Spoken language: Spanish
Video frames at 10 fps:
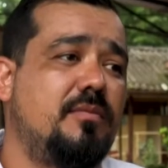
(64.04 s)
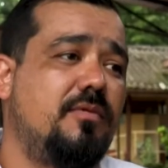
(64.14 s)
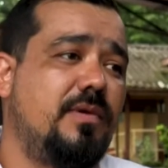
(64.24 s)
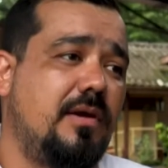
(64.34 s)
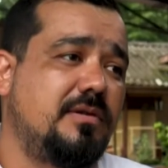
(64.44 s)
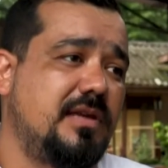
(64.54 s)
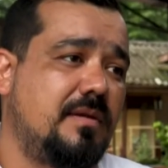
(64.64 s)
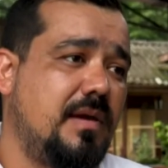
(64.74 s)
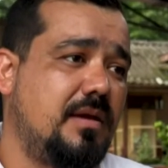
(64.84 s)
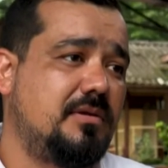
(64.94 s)
camuflados y
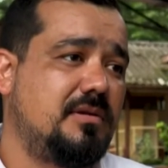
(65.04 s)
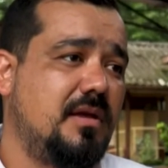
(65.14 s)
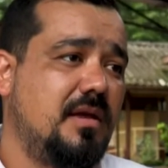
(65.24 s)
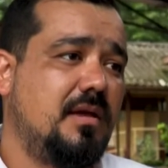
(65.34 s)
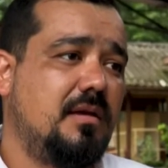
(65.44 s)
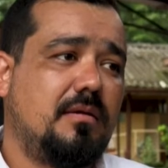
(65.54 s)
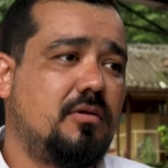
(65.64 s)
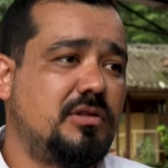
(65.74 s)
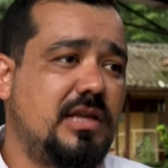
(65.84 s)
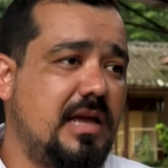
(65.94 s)
armados
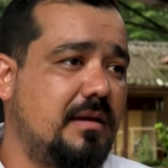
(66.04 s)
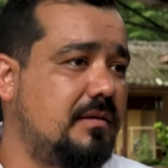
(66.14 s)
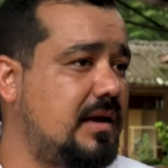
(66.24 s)
consiguen